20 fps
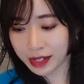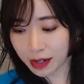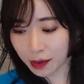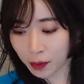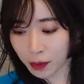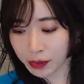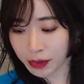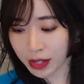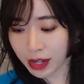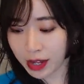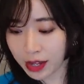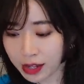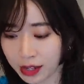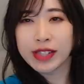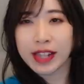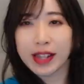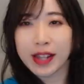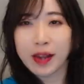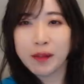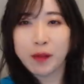ね、こんな
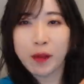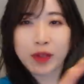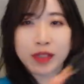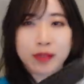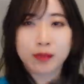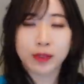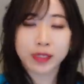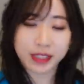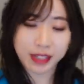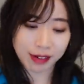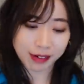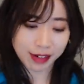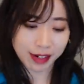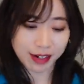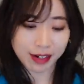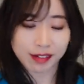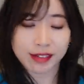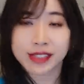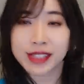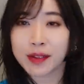でっかいポーチ持ち歩
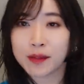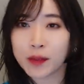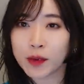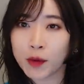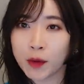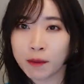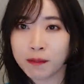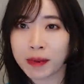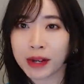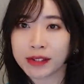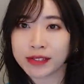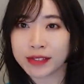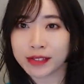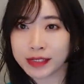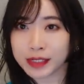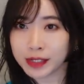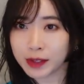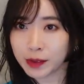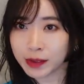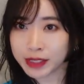かなくてもコンパクト
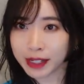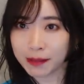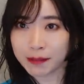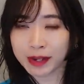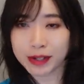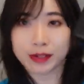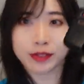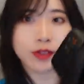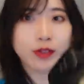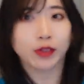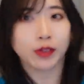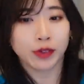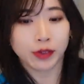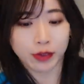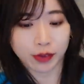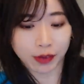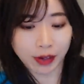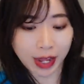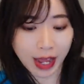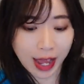に収まるとい
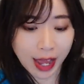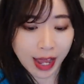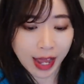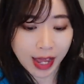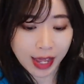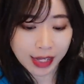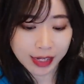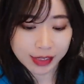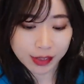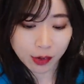うのが